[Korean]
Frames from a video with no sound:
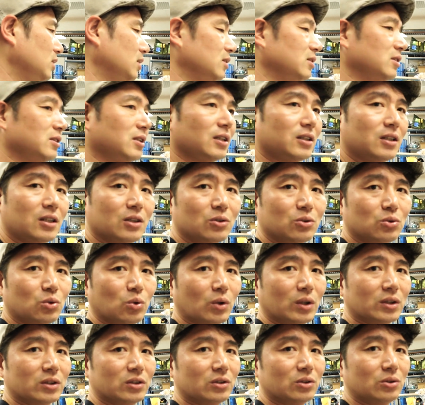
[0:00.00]
세팅을
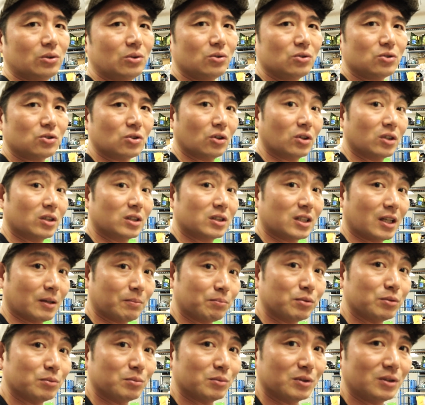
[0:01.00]
도와드리고 저희
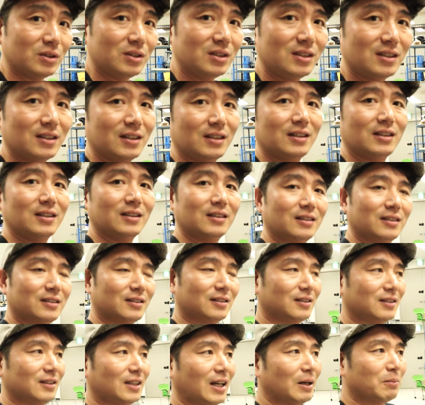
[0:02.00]
제품을
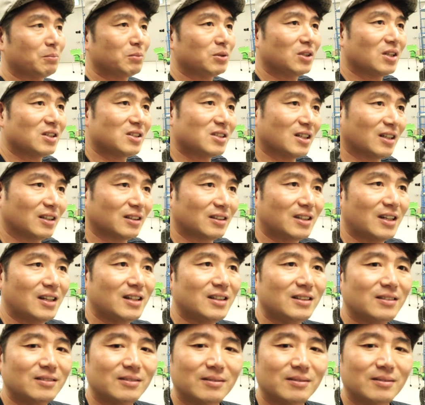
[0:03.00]
낭비되지 않게